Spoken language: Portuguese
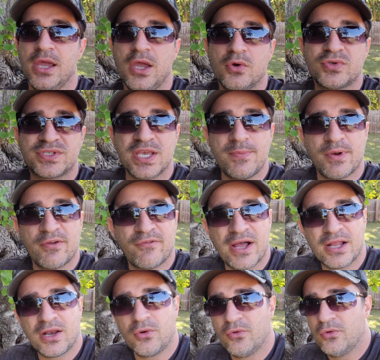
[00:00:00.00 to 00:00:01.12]
Eu sempre que
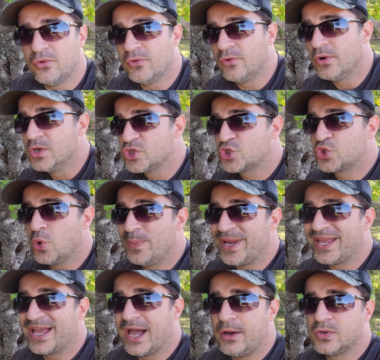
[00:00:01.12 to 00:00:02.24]
falo sobre
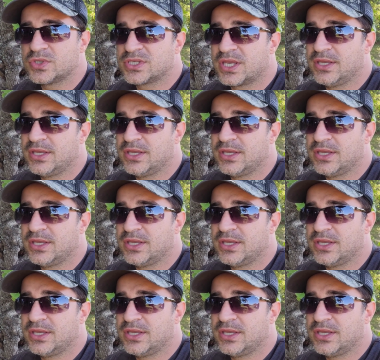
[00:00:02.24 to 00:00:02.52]
carros